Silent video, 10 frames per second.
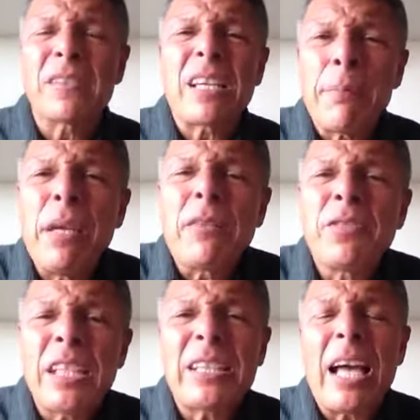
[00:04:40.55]
Saber que
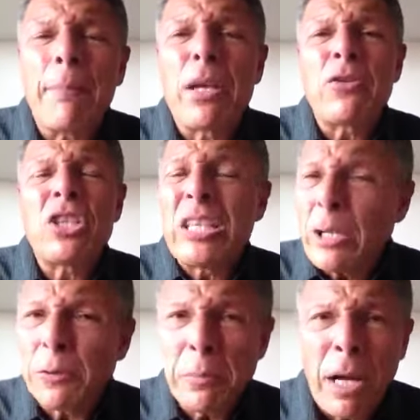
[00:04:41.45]
você tem a bênção de
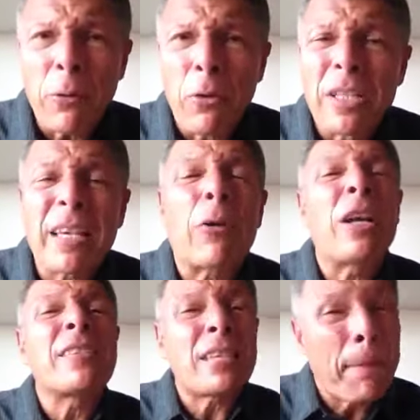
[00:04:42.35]
Deus é uma coisa,
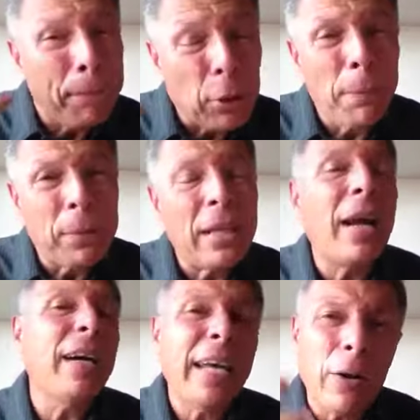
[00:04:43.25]
agora se
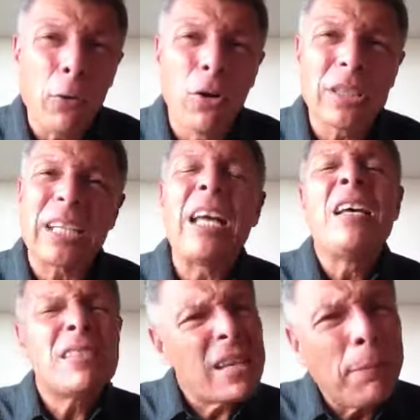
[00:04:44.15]
apropriar é outra.
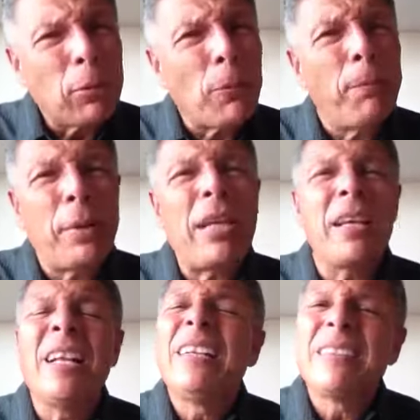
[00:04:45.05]
Se
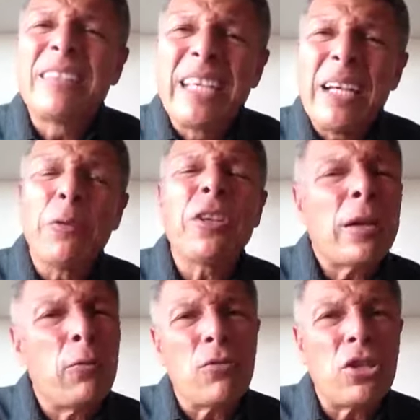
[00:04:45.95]
aproprie, Deus é
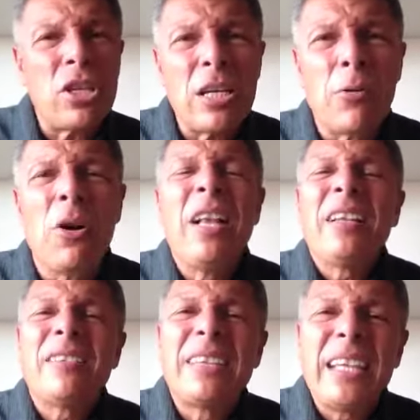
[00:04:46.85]
contigo,
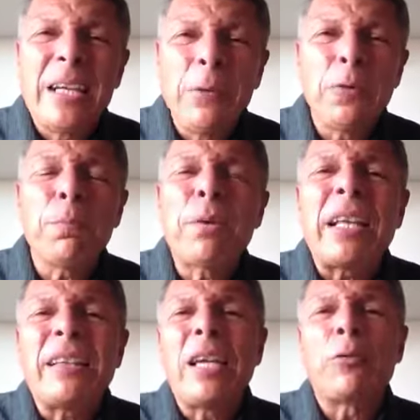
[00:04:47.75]
Deus
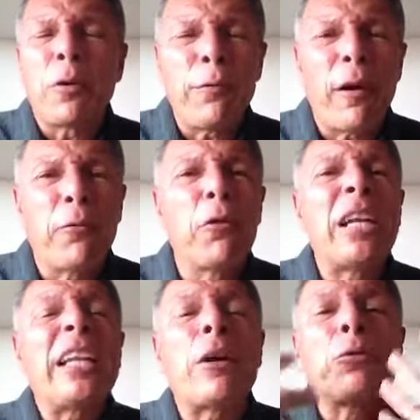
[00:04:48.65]
pleiteia o teu
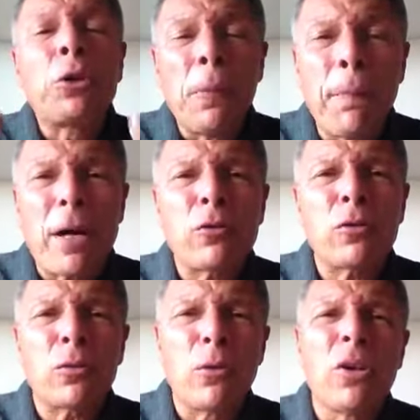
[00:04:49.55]
favor, Ele é o teu
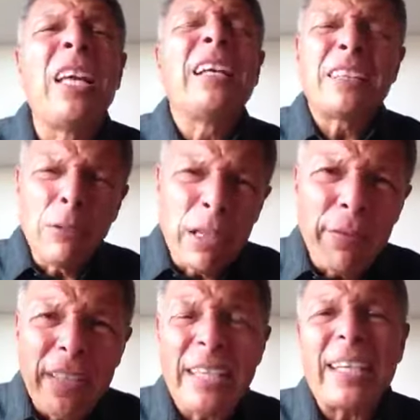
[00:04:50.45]
pastor. Então
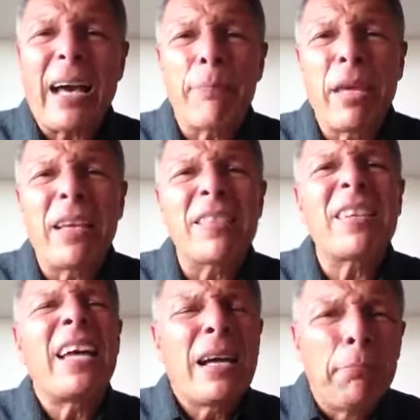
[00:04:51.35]
levanta a
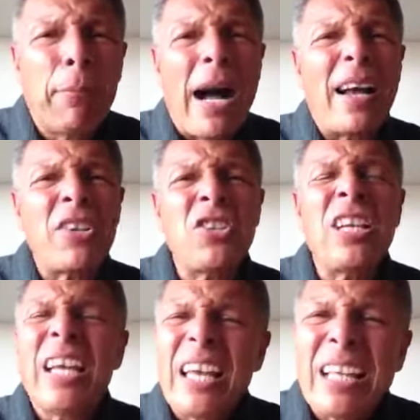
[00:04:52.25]
cabeça,
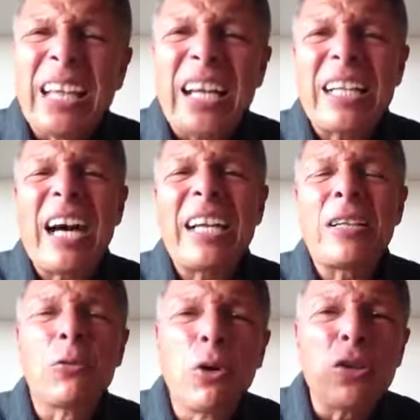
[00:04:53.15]
marche e
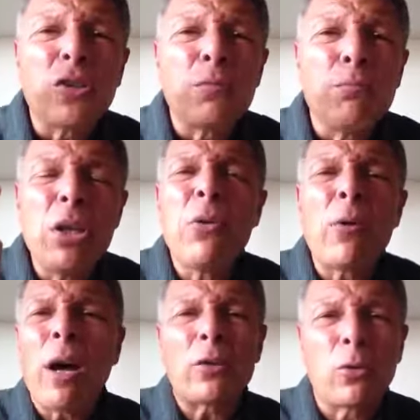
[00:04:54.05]
declare
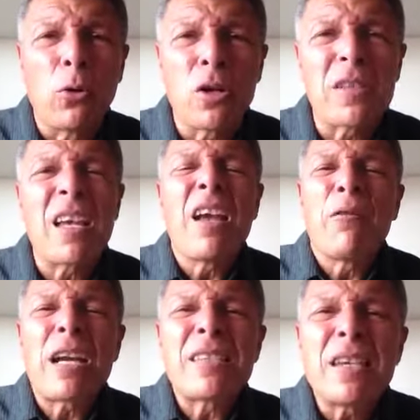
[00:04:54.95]
2014
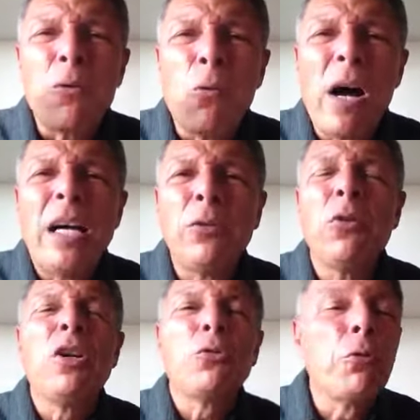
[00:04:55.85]
vai ser o
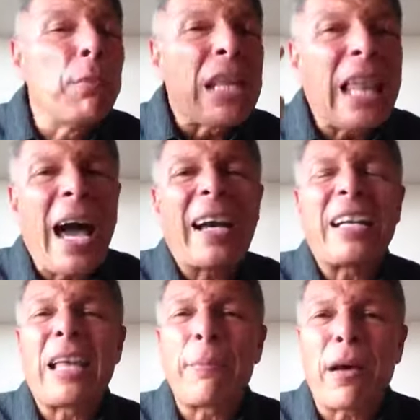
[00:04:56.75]
ano do
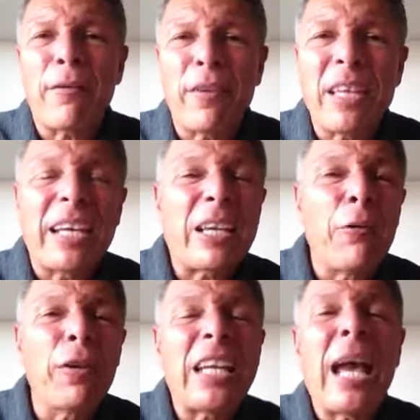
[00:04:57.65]
milagre na minha vida, que
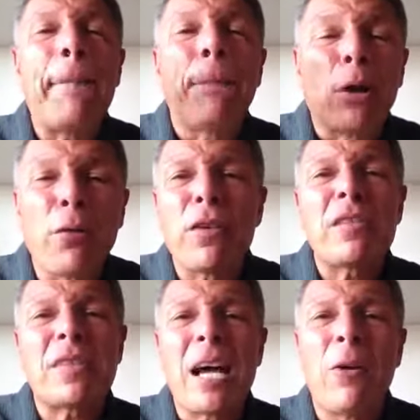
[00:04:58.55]
eu verei a
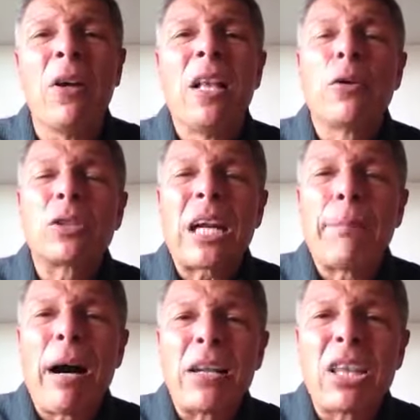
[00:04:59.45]
provisão, o
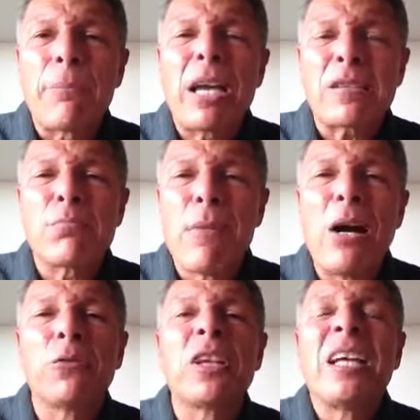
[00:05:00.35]
trabalho das minhas
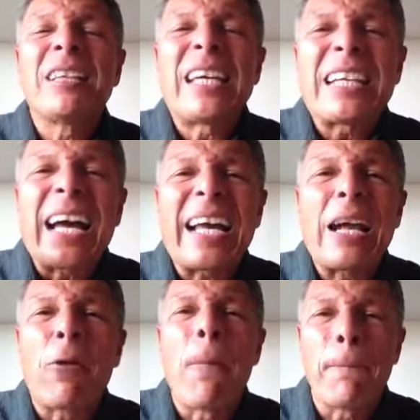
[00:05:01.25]
mãos terá
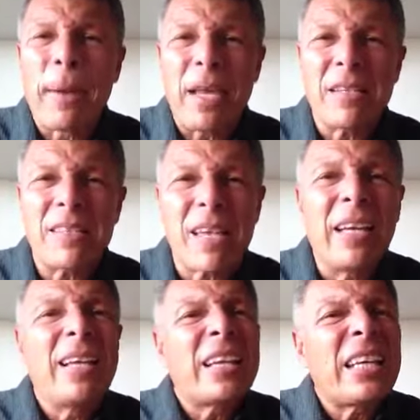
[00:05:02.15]

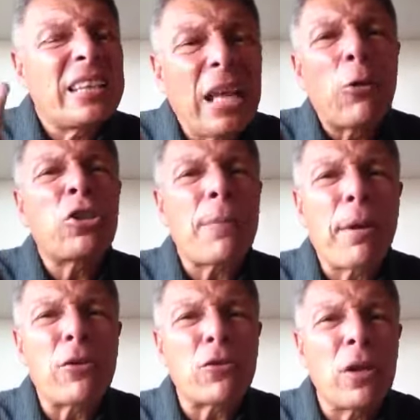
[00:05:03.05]
recompensa. Que Deus te
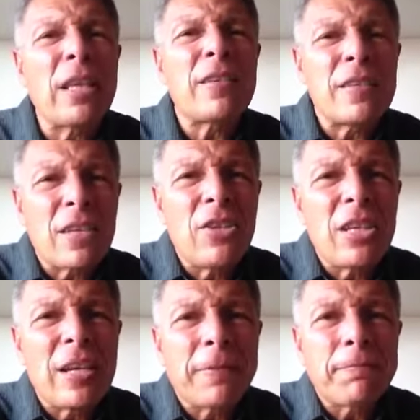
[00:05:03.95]
abençoe nesse
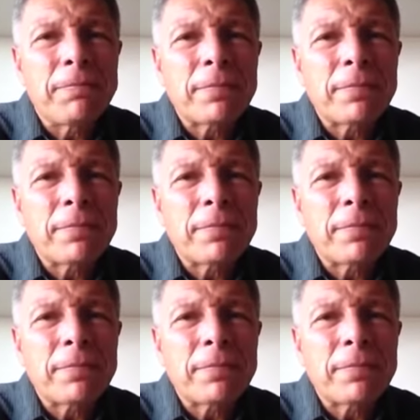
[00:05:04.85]
dia.